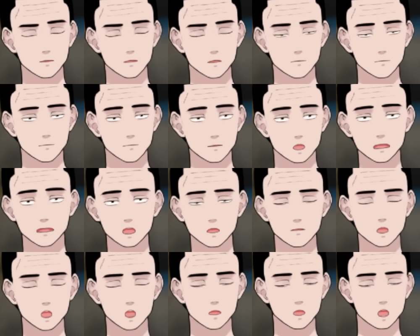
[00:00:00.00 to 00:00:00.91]
わかるん
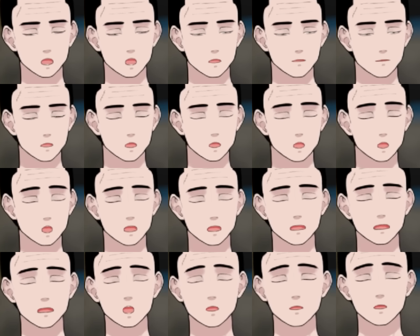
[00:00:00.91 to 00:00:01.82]
だったらちょっと言い
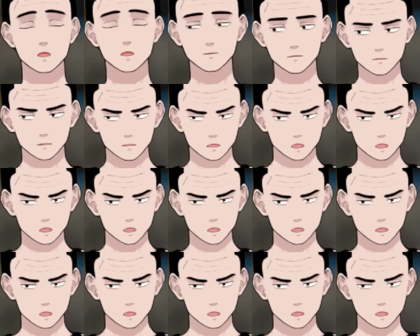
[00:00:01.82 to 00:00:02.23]
にくいです。